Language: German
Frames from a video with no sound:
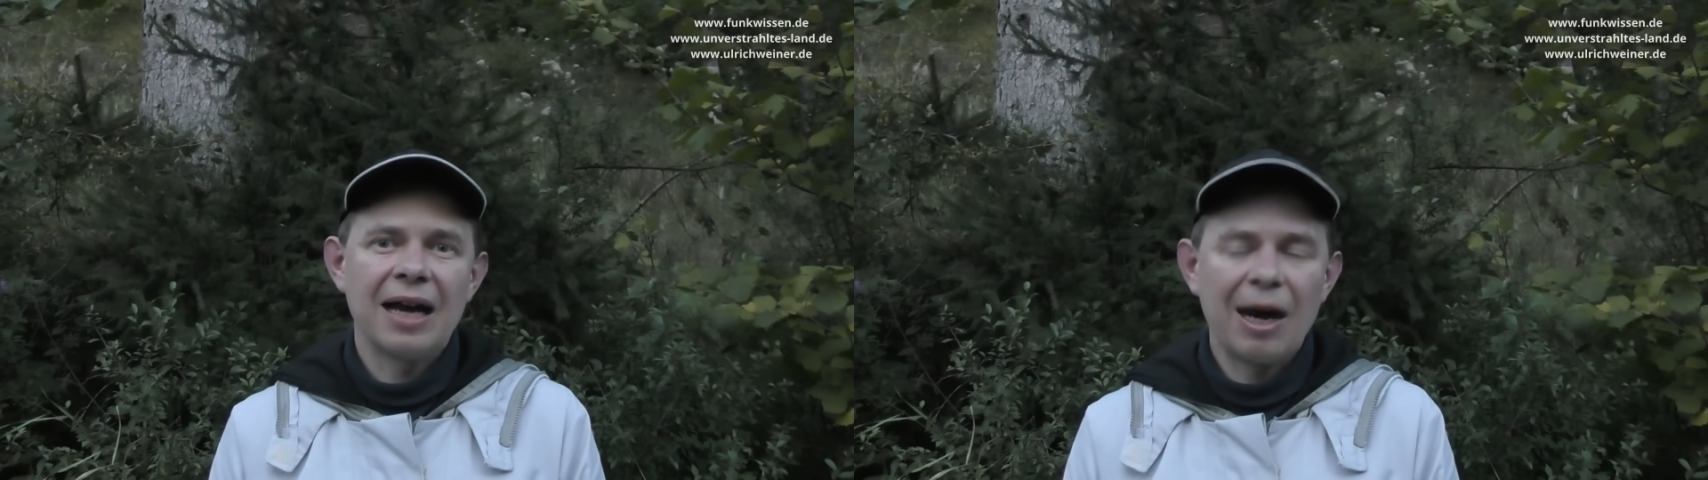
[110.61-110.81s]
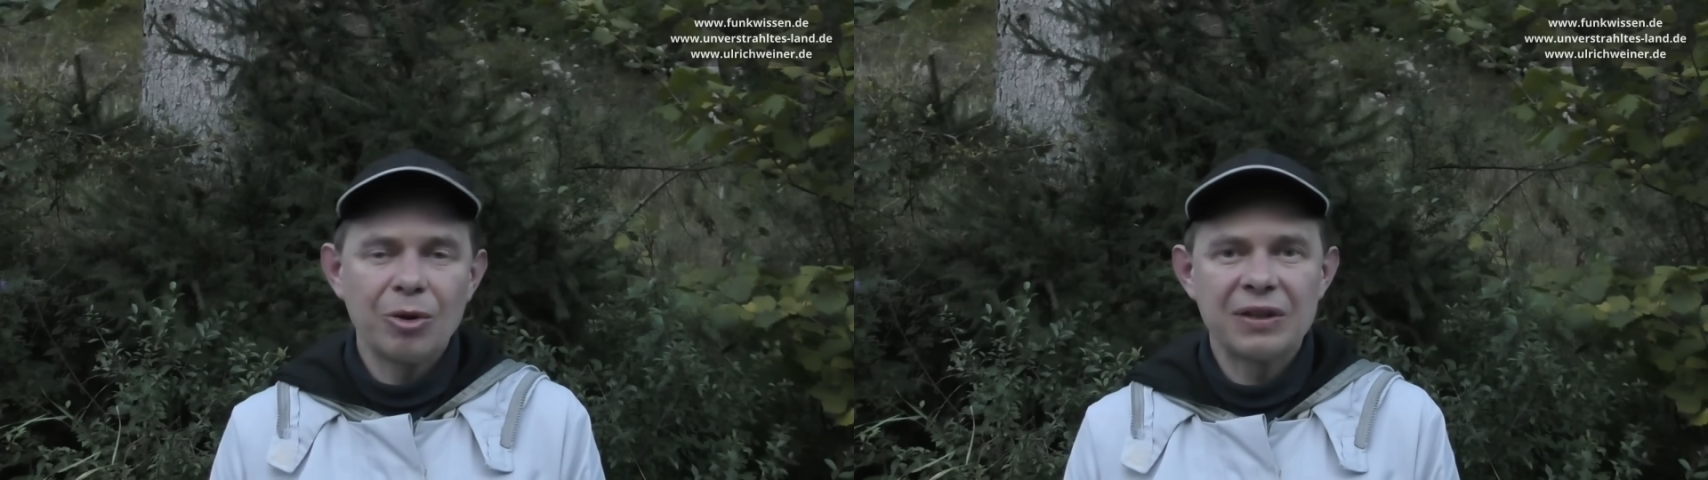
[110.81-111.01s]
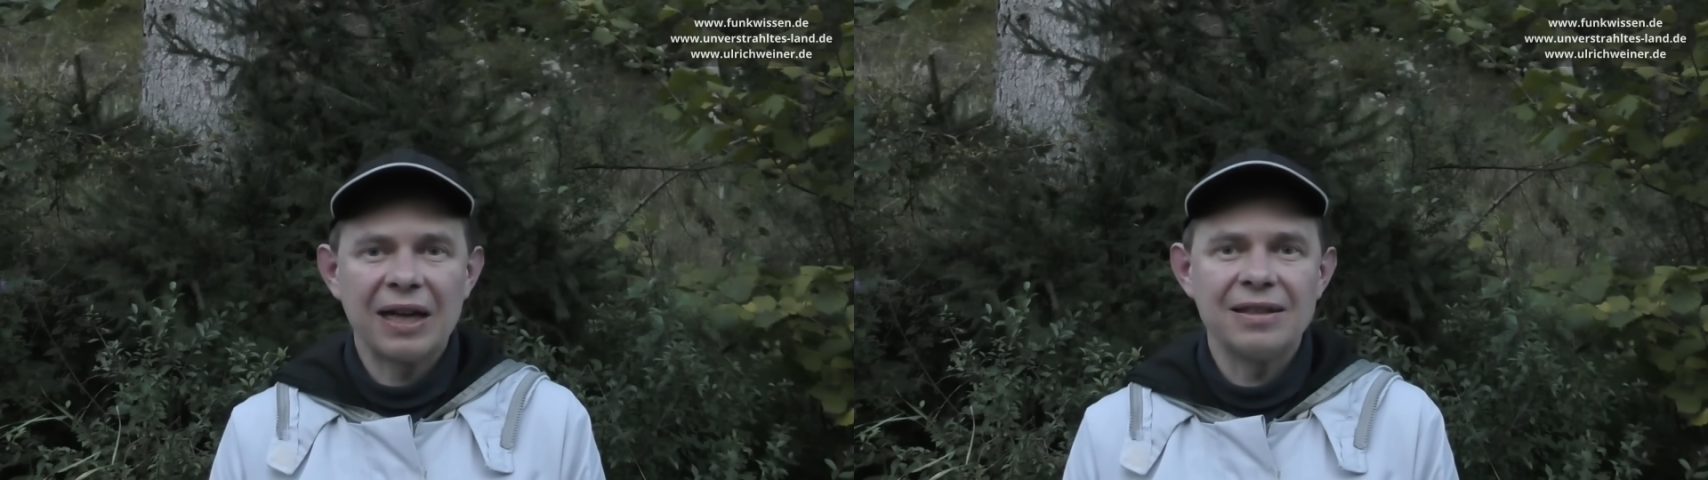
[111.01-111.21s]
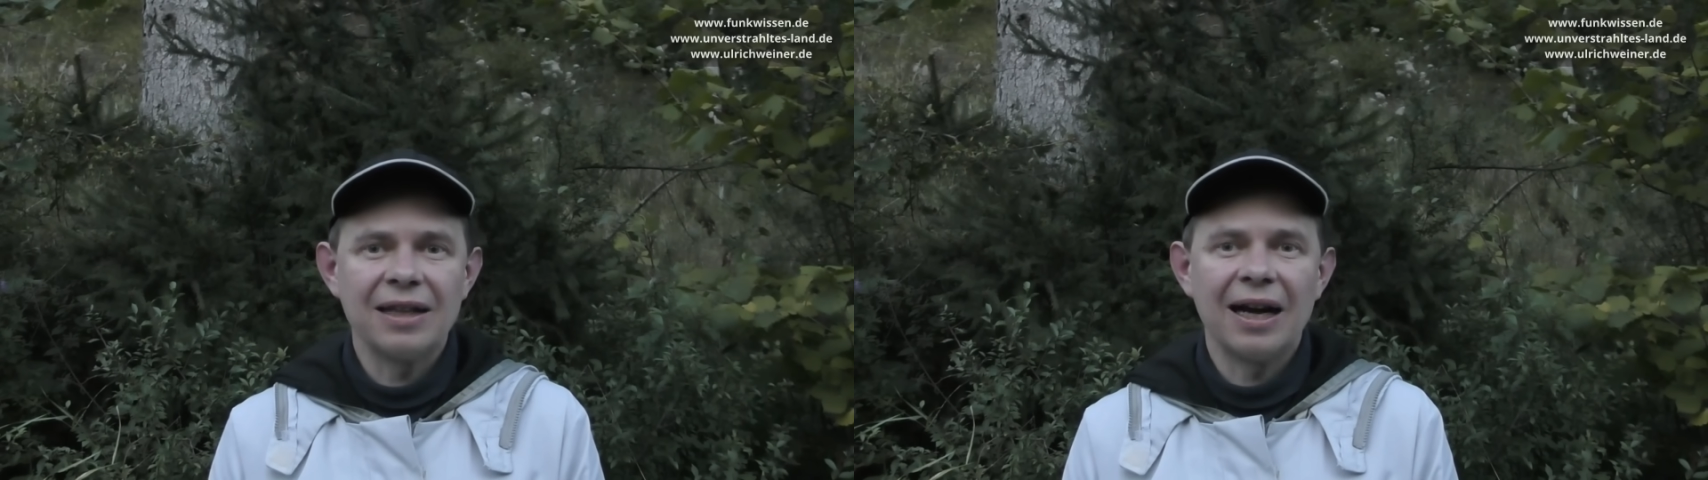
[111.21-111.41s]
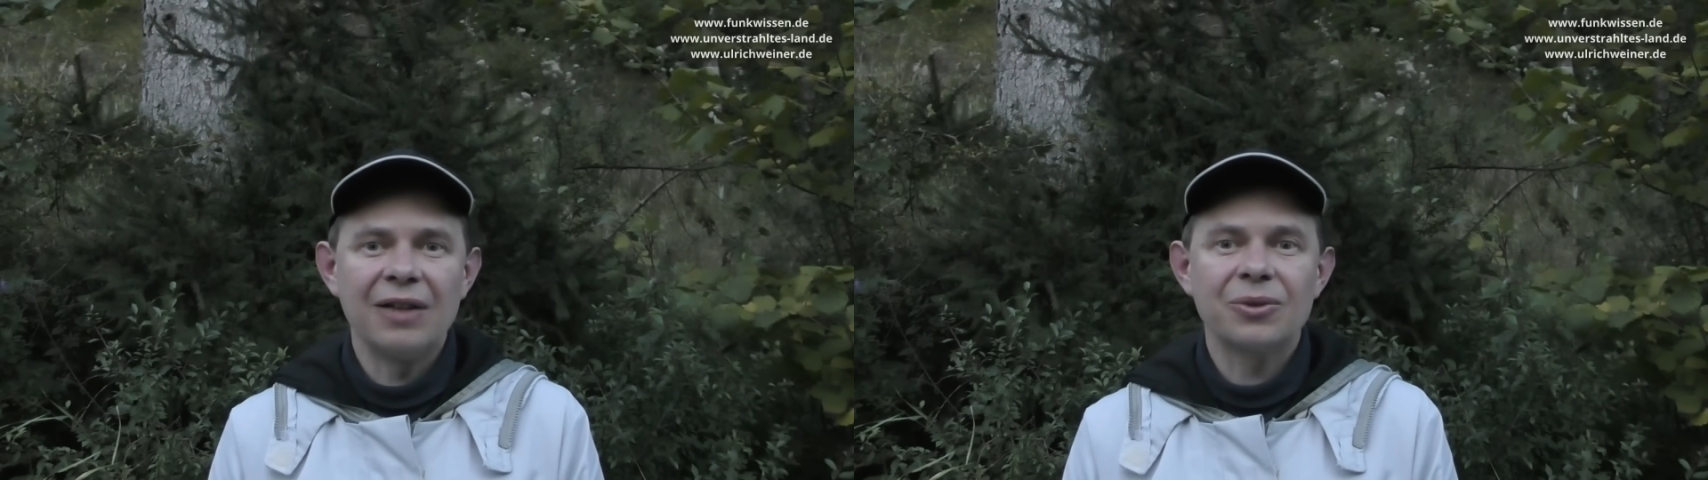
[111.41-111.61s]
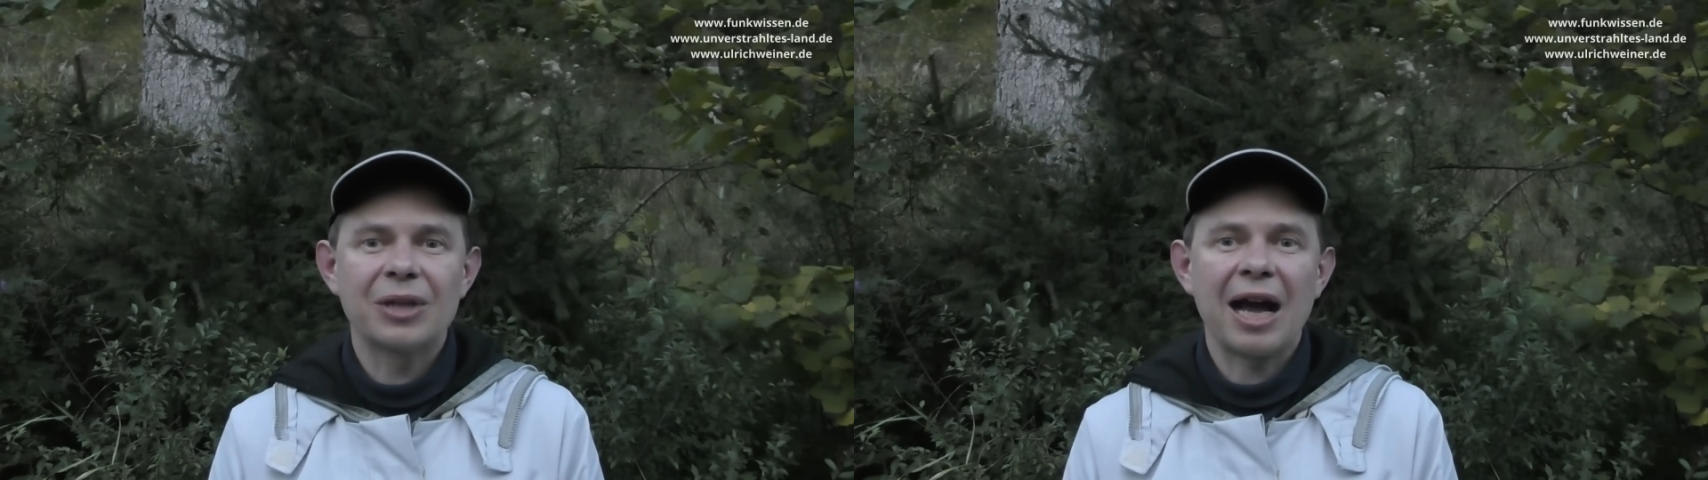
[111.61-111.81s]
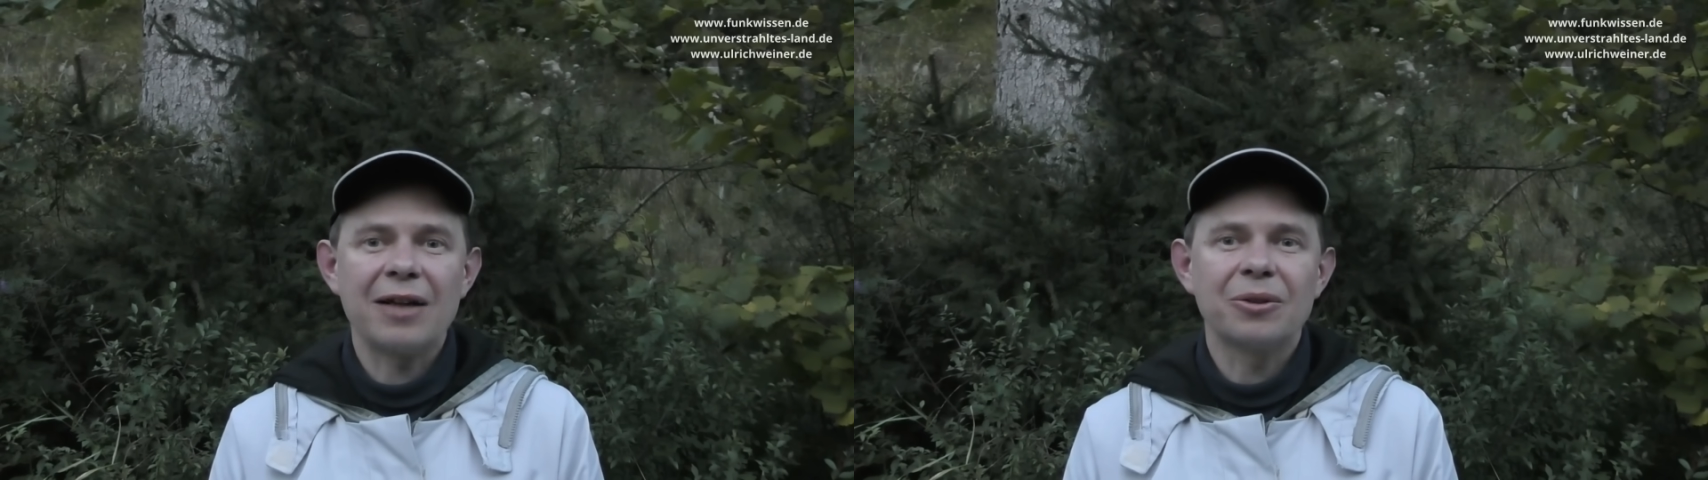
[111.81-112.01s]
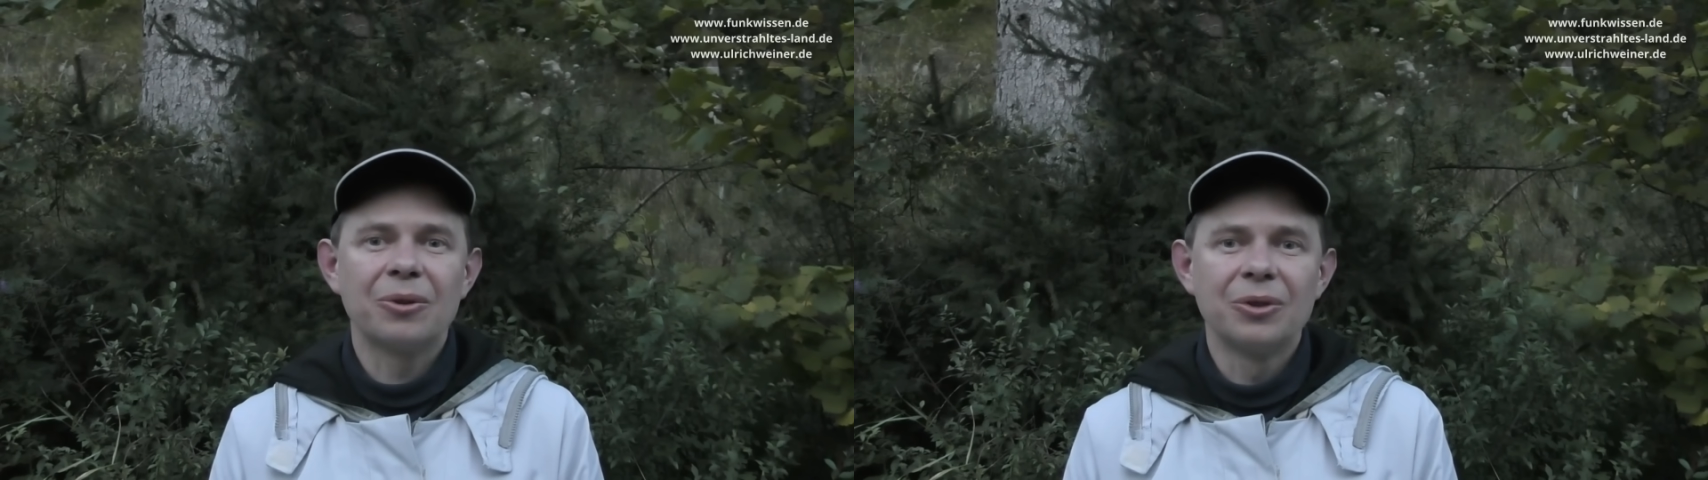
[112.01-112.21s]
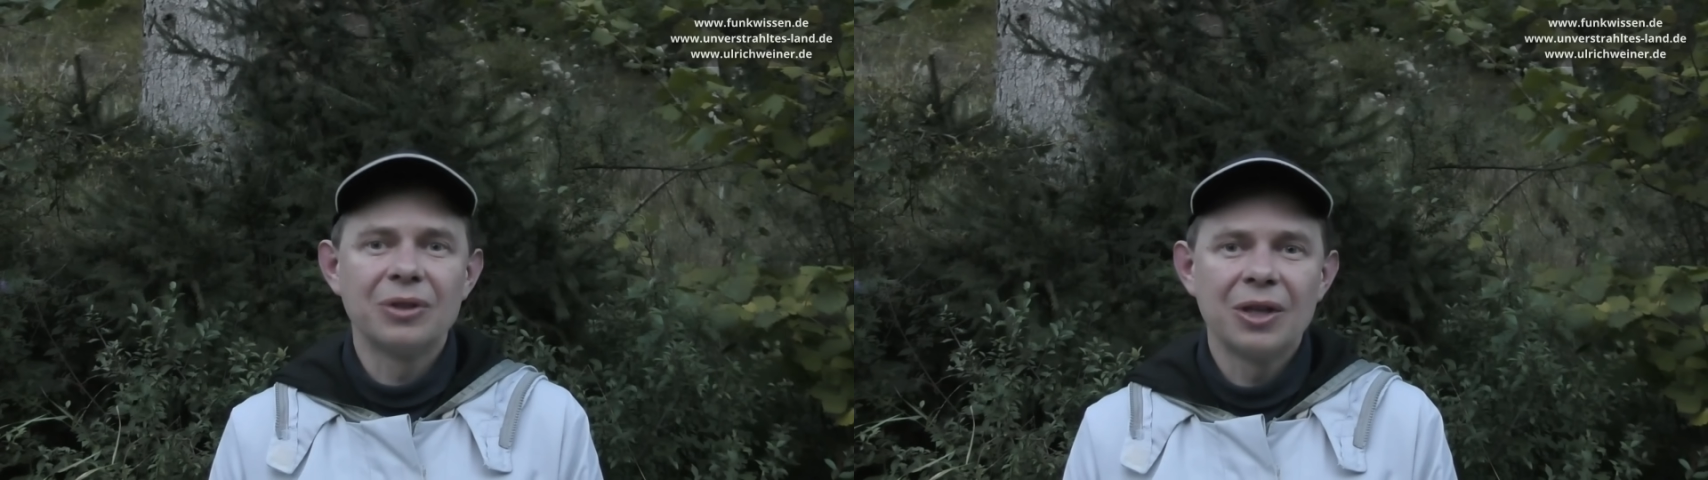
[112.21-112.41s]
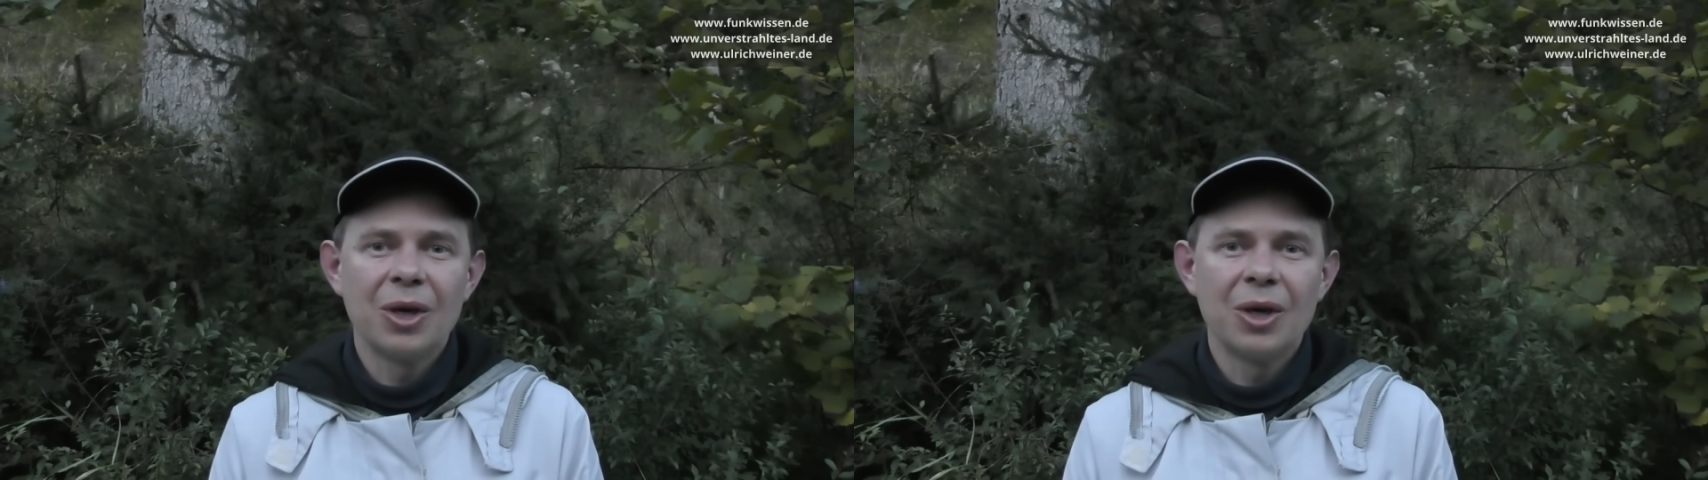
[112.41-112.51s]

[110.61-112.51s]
Haushalte. Also kein Grund,